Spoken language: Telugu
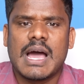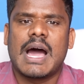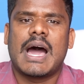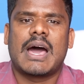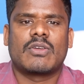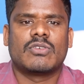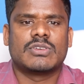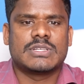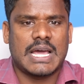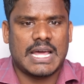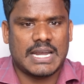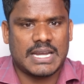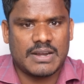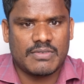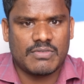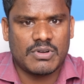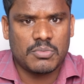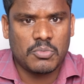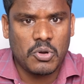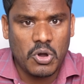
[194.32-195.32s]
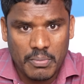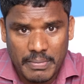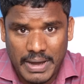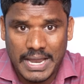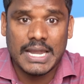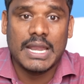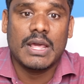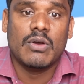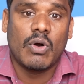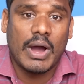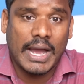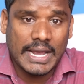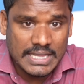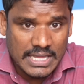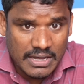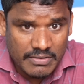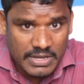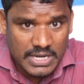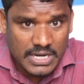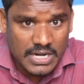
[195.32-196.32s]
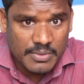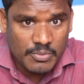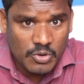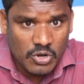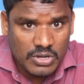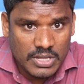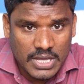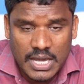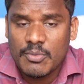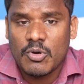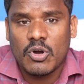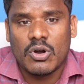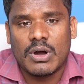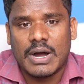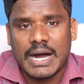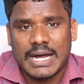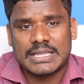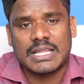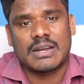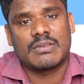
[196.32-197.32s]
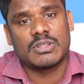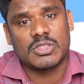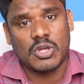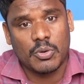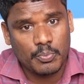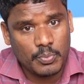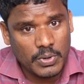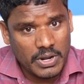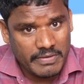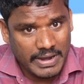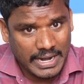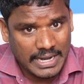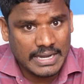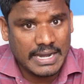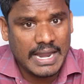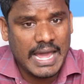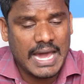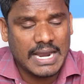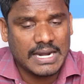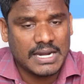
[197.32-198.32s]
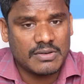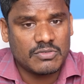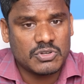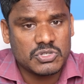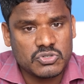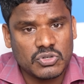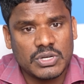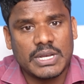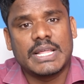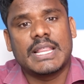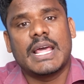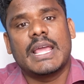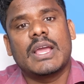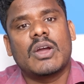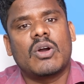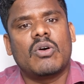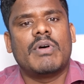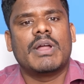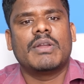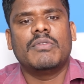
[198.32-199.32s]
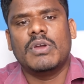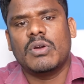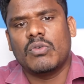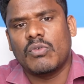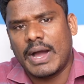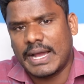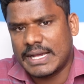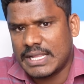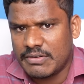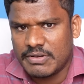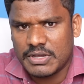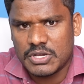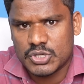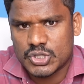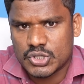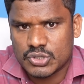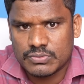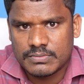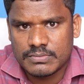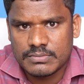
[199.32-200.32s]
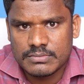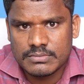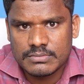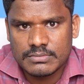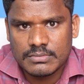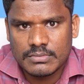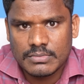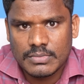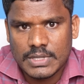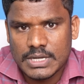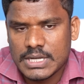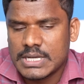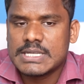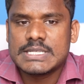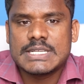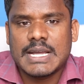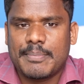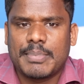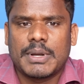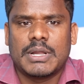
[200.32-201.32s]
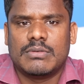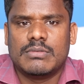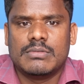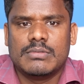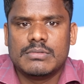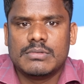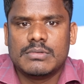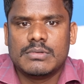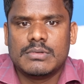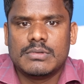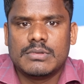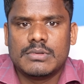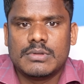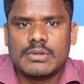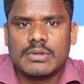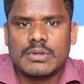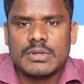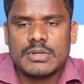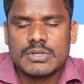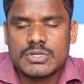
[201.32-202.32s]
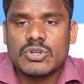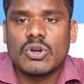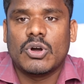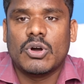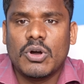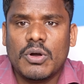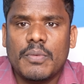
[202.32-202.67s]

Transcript: ఆ రోజు ఆర్డర్ ఇవ్వడమో మళ్ళీ వాయిదా వేయడమో ఏమో ఆ తర్వాత అప్పుడే వెంటనే ఆర్డర్ ఇవ్వచ్చు లేదా ఇంకో వన్ వీక్ వాయిదా వేయచ్చు చెప్పలేం సో